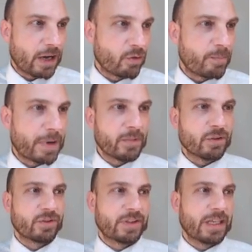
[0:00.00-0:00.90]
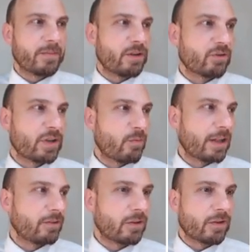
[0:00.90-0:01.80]
agrupamos términos e
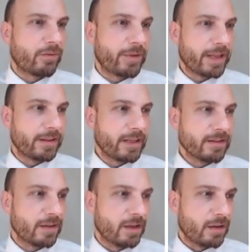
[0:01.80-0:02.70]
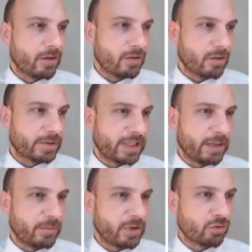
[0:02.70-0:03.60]
igualando coeficientes,
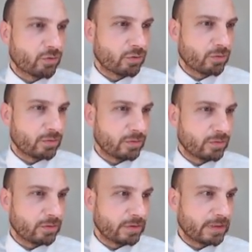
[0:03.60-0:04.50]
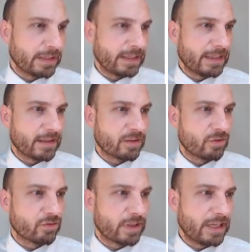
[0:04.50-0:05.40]
obtenemos esas
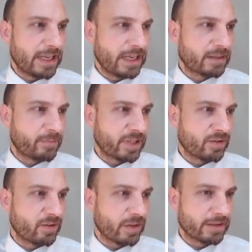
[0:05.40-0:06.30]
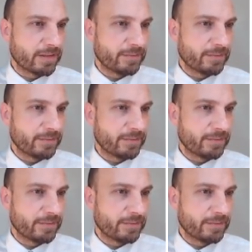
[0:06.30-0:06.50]
dos expresiones.